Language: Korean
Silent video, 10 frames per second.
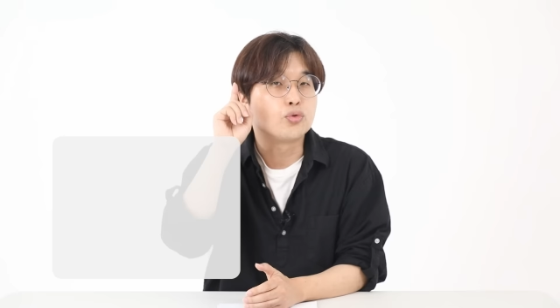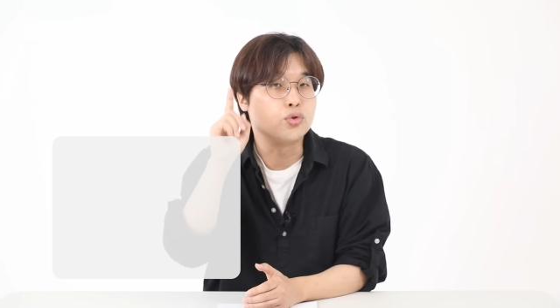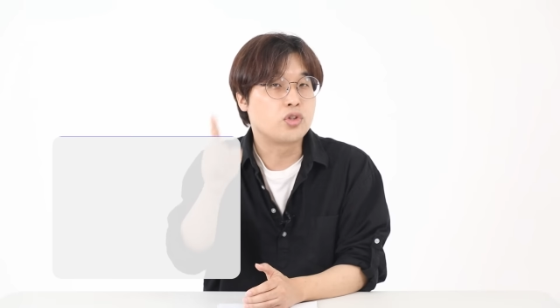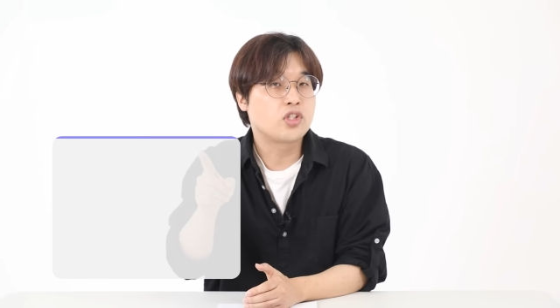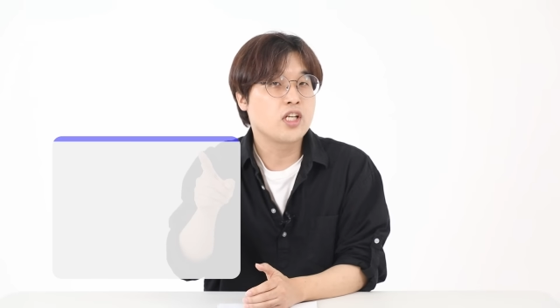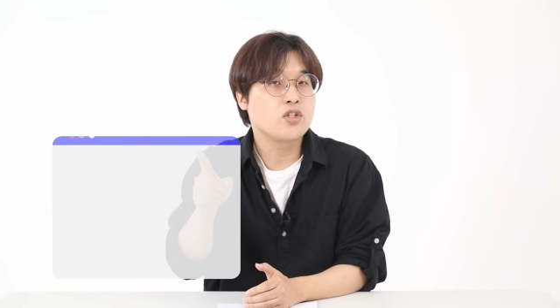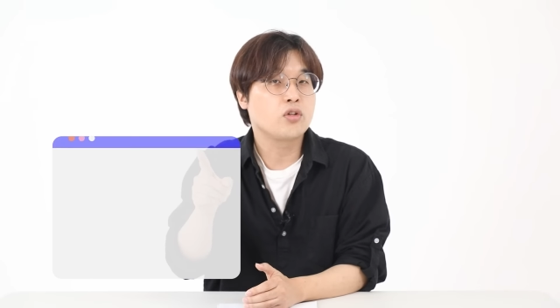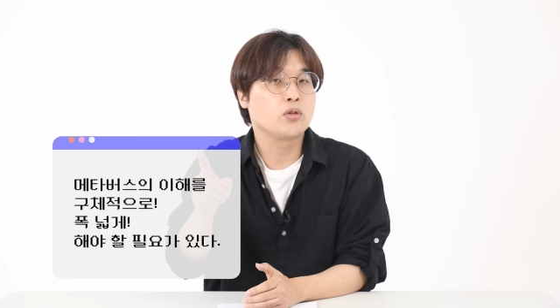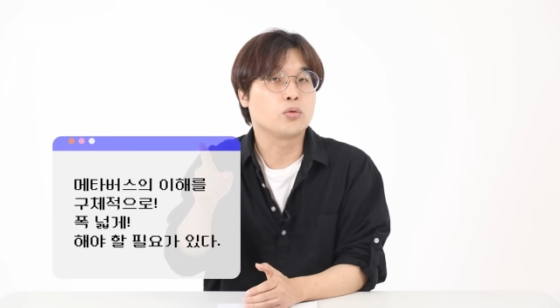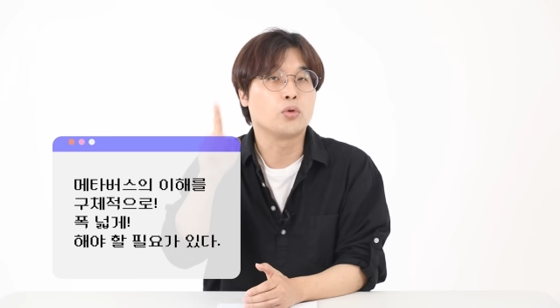
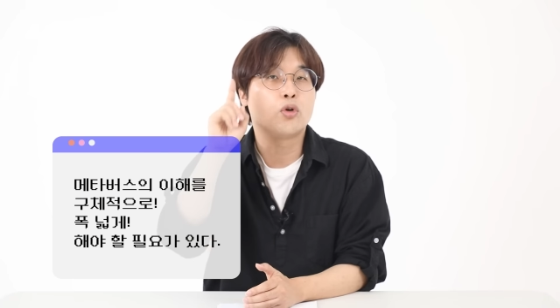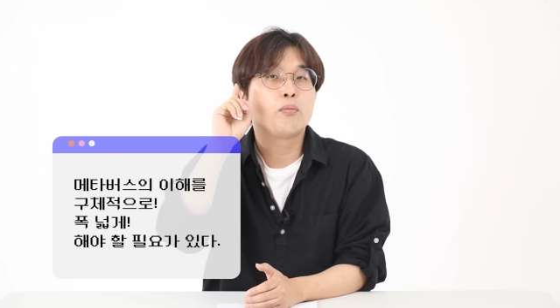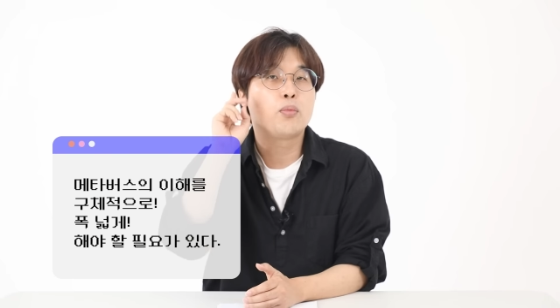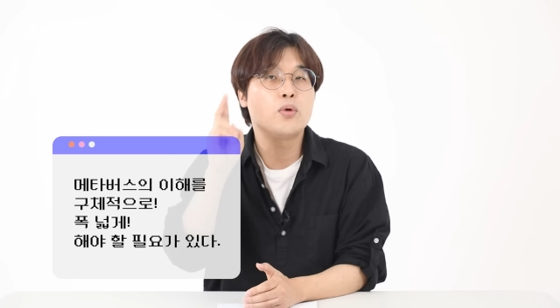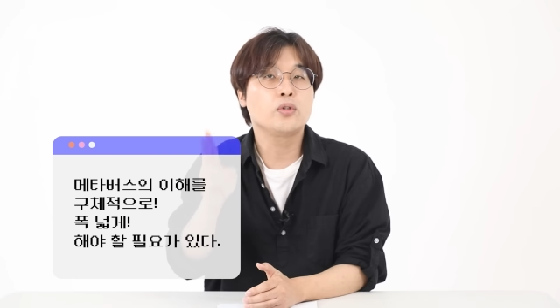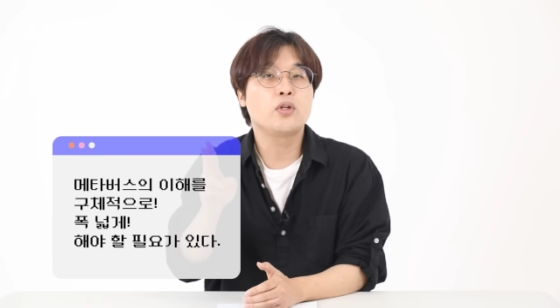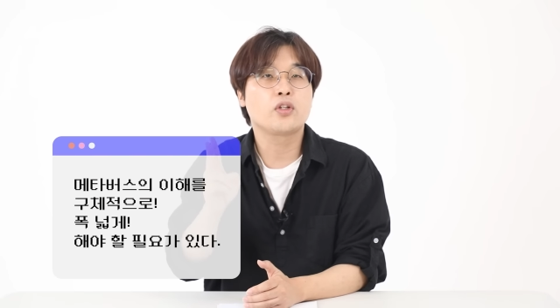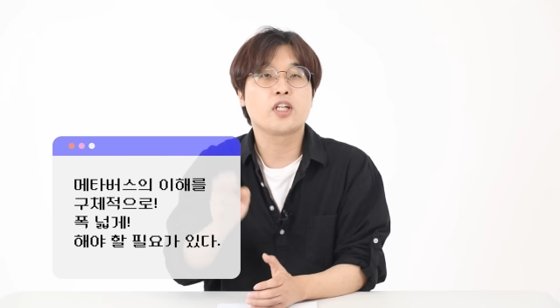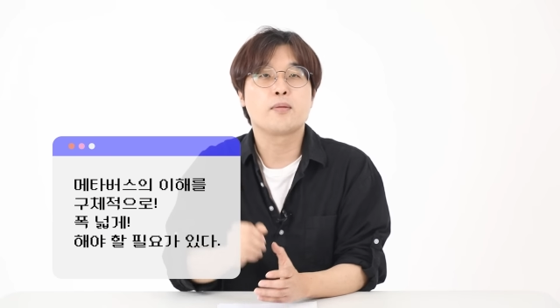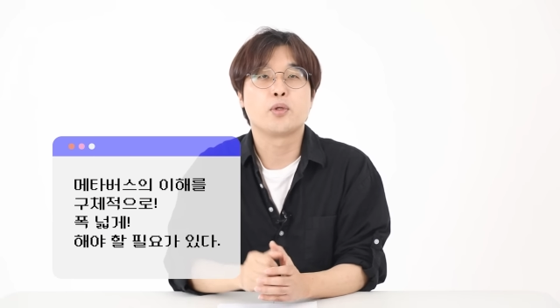구체적이고도
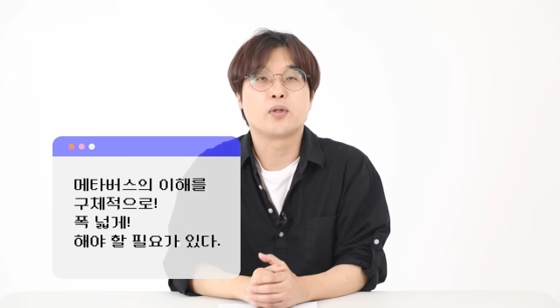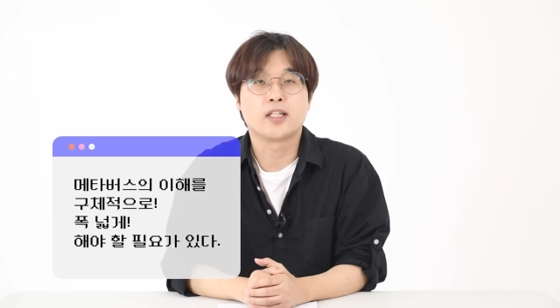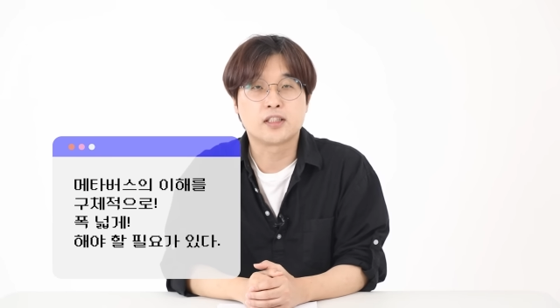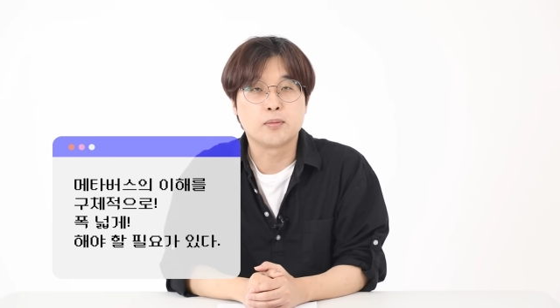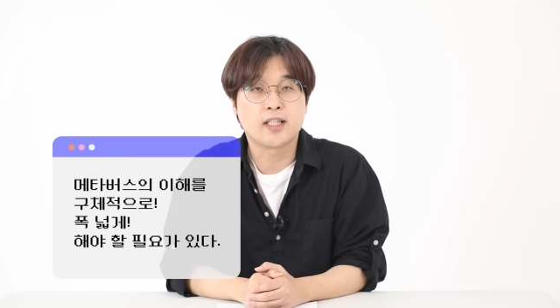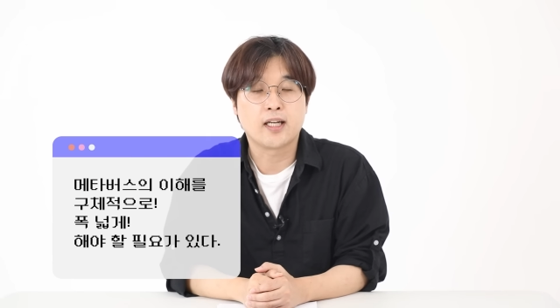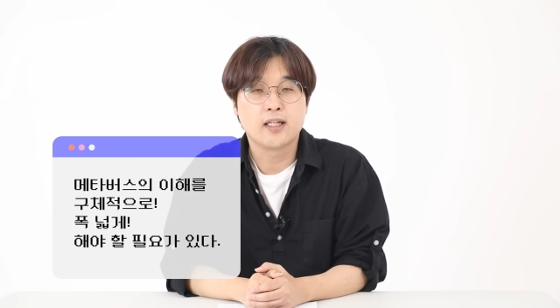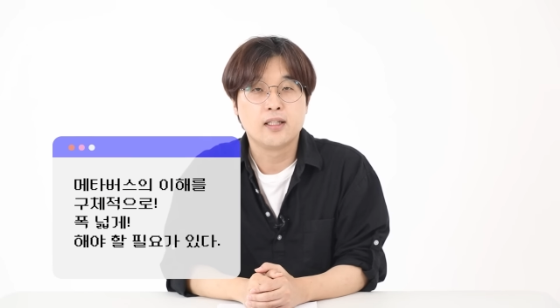폭넓게 할 필요가 있습니다.